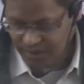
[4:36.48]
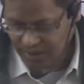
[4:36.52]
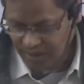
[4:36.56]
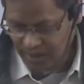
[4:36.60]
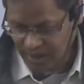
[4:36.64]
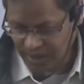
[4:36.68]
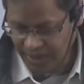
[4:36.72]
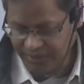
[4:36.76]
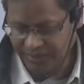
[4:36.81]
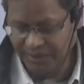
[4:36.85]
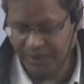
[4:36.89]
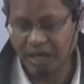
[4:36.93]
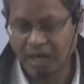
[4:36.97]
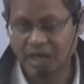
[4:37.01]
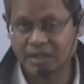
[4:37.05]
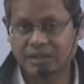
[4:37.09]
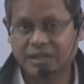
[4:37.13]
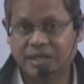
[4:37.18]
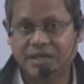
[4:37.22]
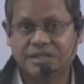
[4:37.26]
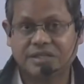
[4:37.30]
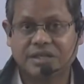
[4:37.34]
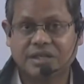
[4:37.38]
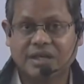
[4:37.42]
అయితే
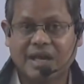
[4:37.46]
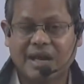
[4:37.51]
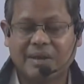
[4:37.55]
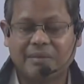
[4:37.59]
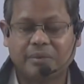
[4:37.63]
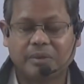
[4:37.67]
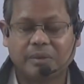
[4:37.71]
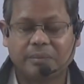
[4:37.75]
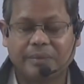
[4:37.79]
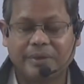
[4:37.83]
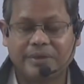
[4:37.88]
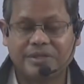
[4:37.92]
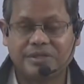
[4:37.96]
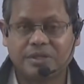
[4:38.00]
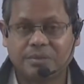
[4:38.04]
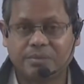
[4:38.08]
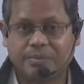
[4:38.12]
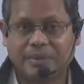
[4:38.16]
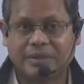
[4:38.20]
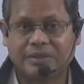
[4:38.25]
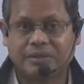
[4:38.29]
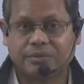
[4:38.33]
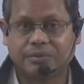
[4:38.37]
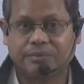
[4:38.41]
ఆథరైజ్డ్ క్యాపిటల్ పెంచి
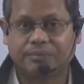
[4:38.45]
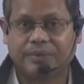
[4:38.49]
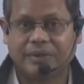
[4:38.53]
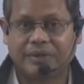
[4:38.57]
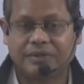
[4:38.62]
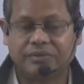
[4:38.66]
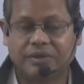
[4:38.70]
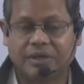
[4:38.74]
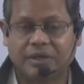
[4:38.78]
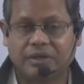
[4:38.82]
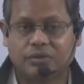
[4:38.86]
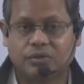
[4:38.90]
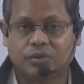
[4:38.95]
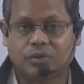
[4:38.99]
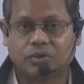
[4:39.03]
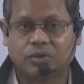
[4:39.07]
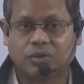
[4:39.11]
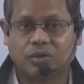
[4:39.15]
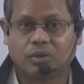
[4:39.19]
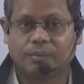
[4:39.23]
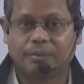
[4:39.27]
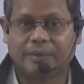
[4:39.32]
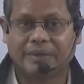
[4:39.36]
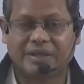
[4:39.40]
పది పదివేల
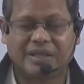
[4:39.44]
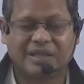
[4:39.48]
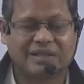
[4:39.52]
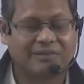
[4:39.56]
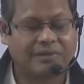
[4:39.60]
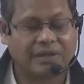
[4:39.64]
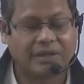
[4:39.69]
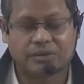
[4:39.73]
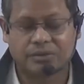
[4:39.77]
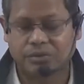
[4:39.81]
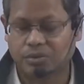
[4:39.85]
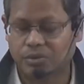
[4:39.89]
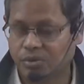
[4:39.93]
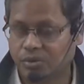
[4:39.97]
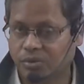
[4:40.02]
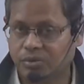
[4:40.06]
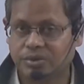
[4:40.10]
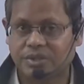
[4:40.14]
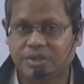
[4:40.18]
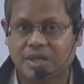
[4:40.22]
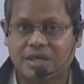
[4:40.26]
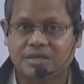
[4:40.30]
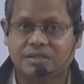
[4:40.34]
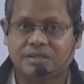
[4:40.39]
కోట్లకో పదిహేను వేల కోట్లకో
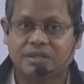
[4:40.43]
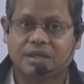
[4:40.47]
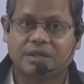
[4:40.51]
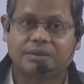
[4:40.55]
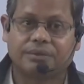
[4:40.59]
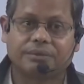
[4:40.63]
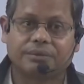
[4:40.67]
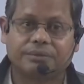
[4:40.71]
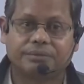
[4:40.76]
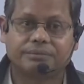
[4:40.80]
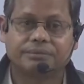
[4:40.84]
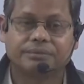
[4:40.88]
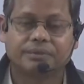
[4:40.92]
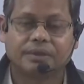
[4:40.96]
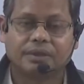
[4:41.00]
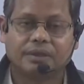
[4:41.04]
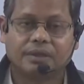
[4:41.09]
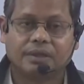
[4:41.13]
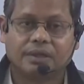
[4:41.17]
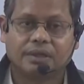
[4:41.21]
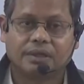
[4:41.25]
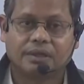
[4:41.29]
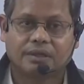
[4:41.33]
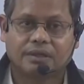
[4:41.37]
చేస్తారు
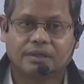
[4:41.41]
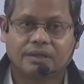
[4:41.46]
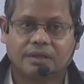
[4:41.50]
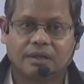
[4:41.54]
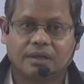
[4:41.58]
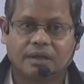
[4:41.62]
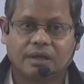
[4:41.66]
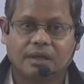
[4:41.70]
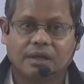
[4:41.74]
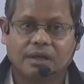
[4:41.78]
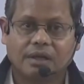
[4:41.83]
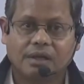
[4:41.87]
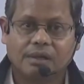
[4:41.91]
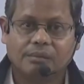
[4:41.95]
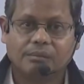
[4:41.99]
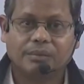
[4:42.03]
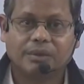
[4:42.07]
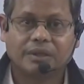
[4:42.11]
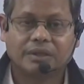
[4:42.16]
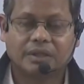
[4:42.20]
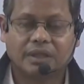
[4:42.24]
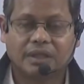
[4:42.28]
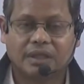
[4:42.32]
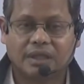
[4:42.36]

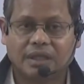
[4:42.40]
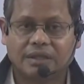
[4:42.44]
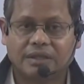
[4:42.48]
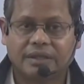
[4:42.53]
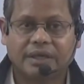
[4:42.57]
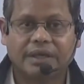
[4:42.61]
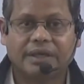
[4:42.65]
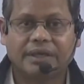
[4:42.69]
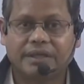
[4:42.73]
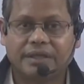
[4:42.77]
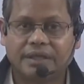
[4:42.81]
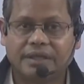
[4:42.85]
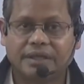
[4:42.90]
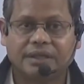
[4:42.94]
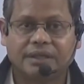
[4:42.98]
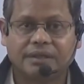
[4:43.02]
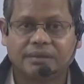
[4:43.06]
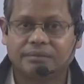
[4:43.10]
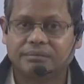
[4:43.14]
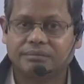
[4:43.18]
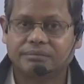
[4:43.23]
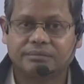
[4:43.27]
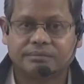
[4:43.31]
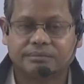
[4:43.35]
మిగతాదంతా ఏంటి
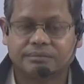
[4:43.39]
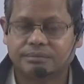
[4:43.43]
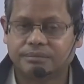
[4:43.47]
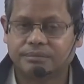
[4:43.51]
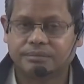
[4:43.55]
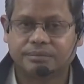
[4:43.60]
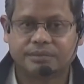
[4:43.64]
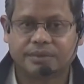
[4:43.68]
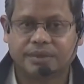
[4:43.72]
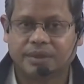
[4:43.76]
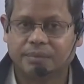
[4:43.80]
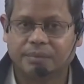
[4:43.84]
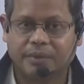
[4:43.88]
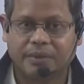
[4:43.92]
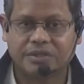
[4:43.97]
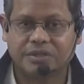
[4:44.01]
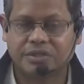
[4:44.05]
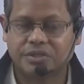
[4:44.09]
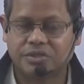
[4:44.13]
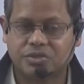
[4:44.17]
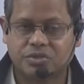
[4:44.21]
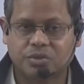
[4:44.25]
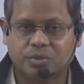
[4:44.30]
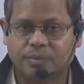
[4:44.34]

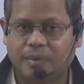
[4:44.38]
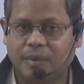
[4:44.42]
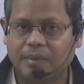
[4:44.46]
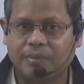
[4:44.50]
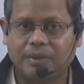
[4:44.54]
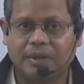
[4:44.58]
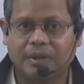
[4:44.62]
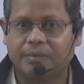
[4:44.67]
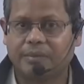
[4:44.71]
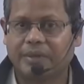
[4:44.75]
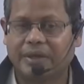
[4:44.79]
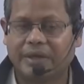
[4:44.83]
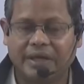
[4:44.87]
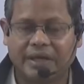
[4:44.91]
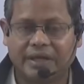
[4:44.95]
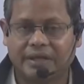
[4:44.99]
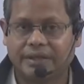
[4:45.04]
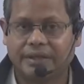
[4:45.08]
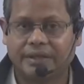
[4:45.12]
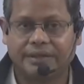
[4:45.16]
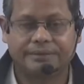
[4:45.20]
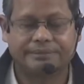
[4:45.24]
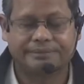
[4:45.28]
డిపాజిట్స్ పబ్లిక్ మనీయే కదా